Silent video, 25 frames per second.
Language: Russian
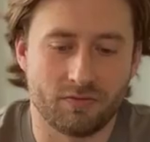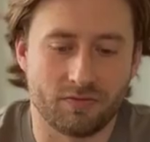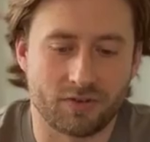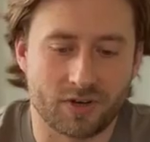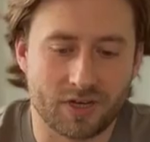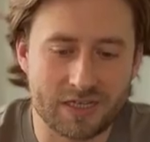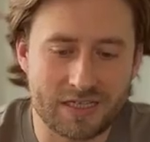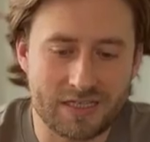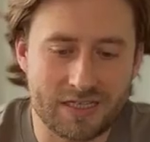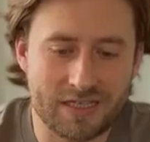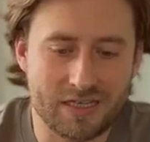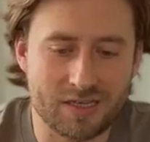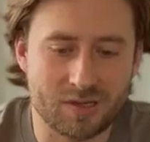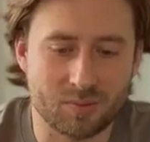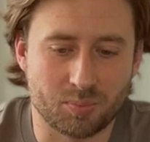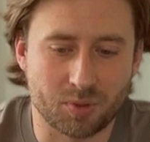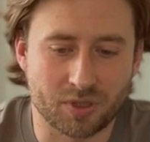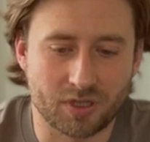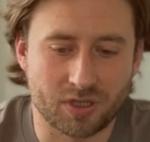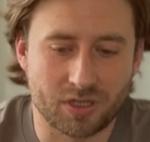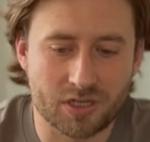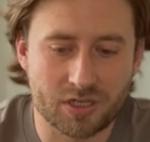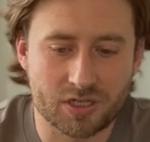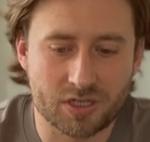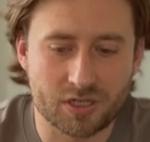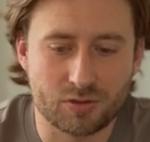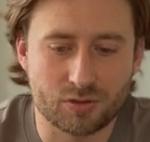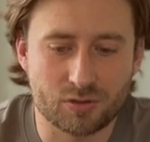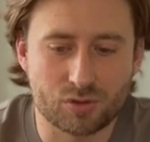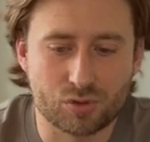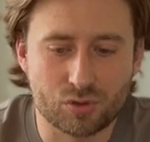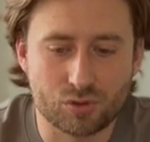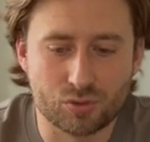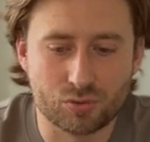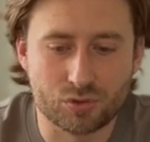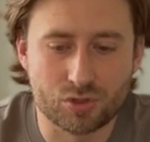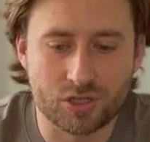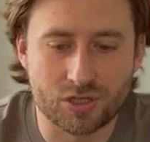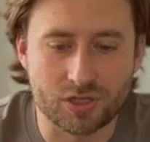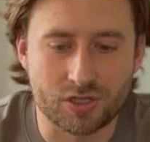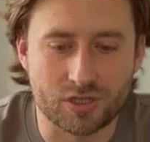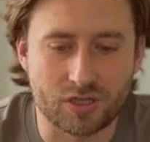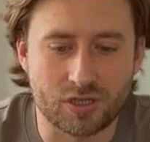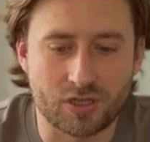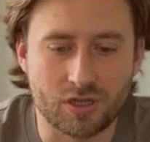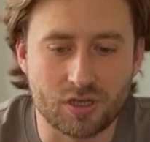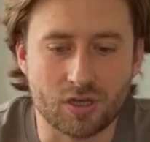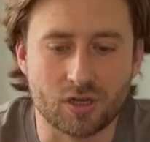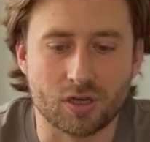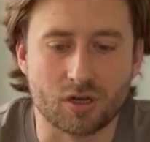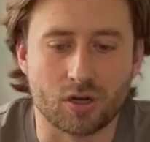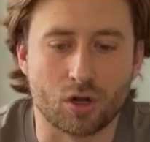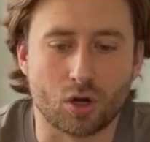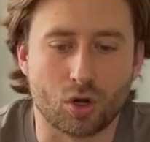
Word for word: В России подорожают суши и